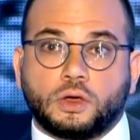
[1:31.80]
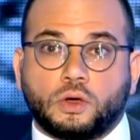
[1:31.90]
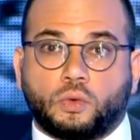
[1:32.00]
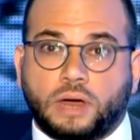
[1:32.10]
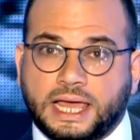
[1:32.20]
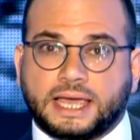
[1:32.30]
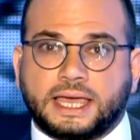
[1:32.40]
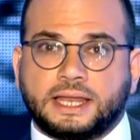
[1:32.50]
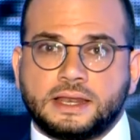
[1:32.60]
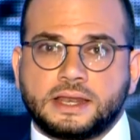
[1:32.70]

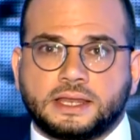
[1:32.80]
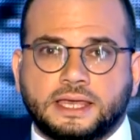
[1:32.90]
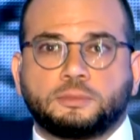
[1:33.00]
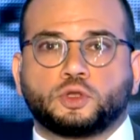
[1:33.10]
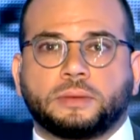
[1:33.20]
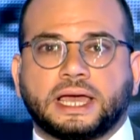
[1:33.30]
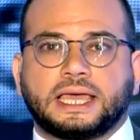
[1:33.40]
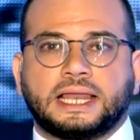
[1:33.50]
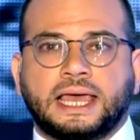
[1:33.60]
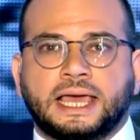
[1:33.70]
ولكن يبدو من
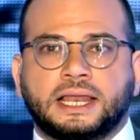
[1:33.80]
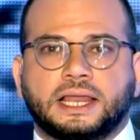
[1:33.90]
خلال